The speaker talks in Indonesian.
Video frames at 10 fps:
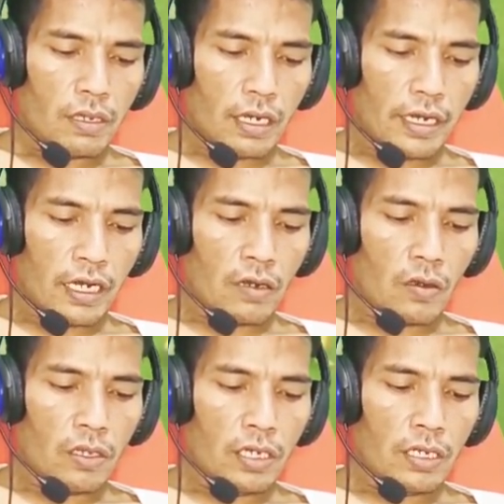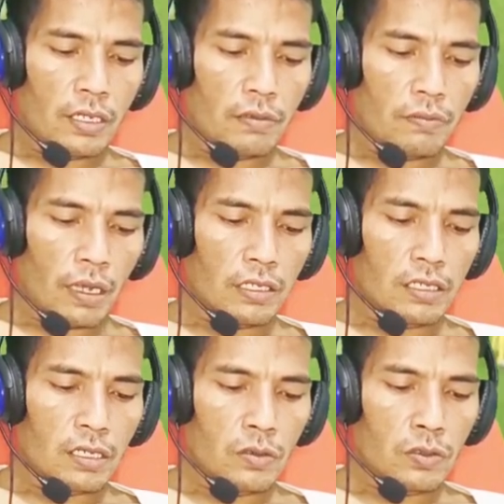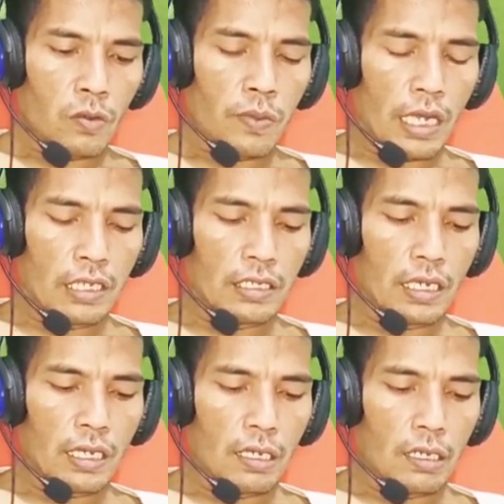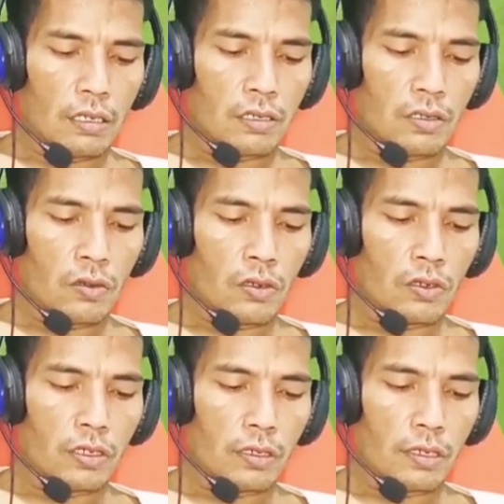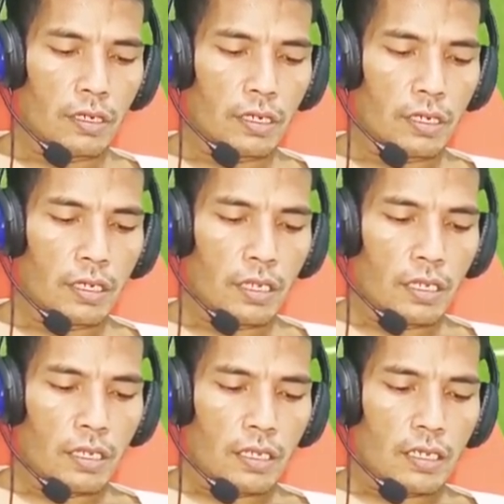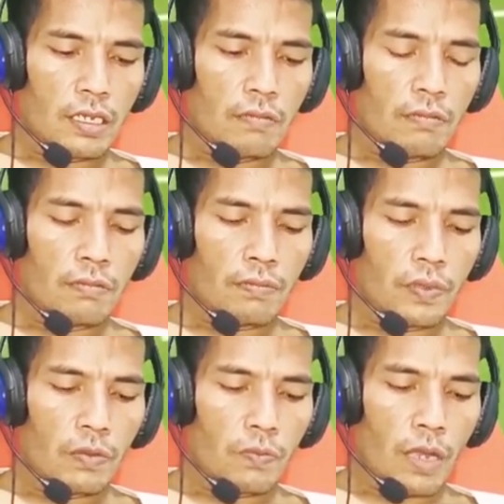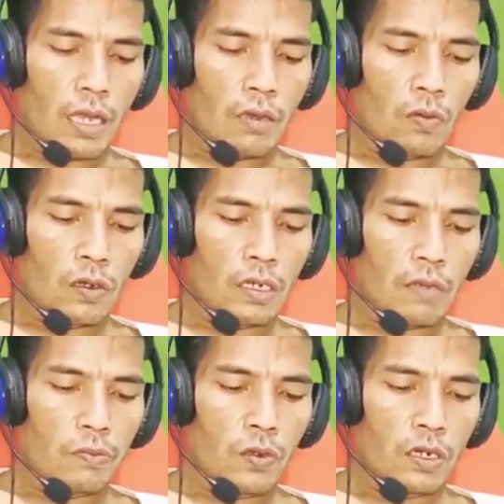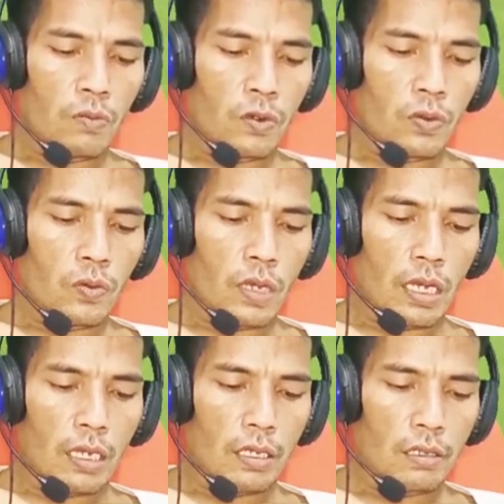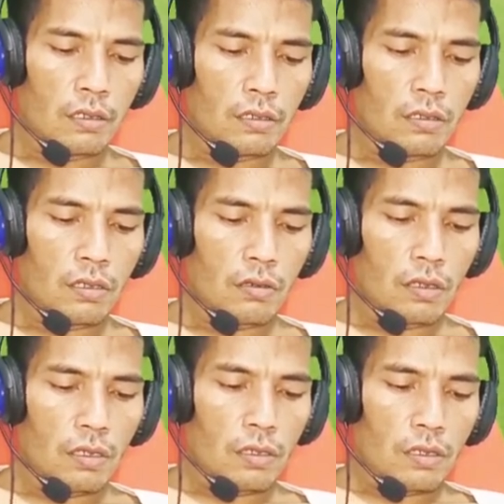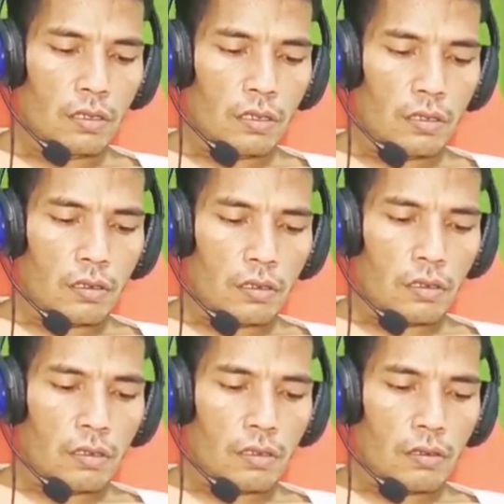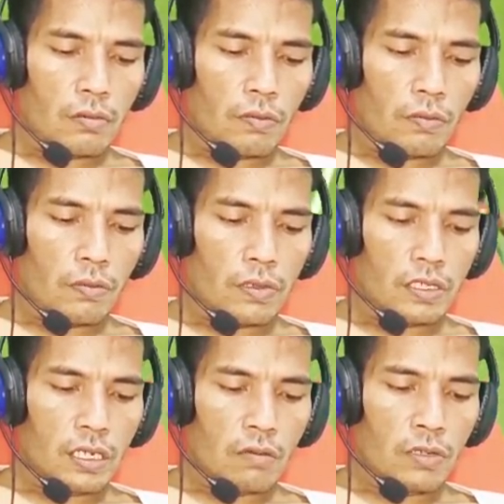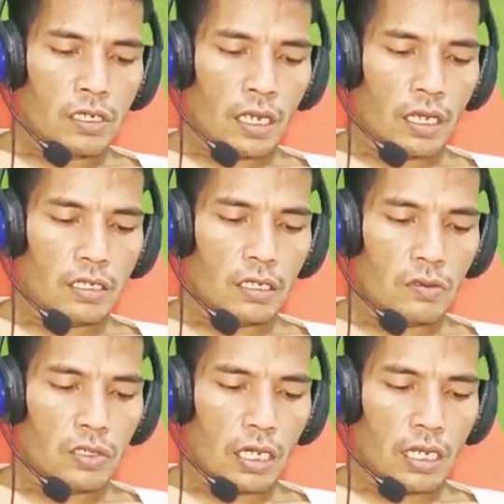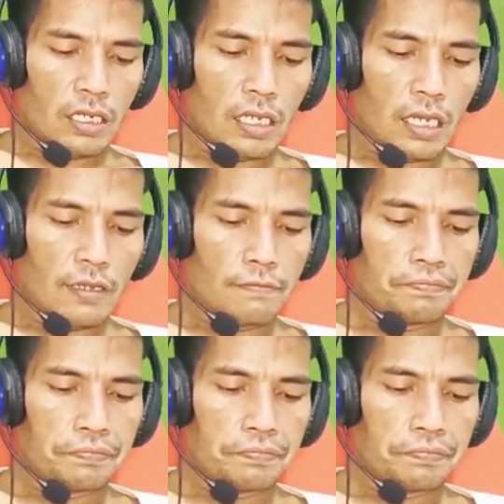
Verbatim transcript: keren kok ini pasti seru coba aja download game Pipa World Cup 2002 dijamin sangat seru sekali ya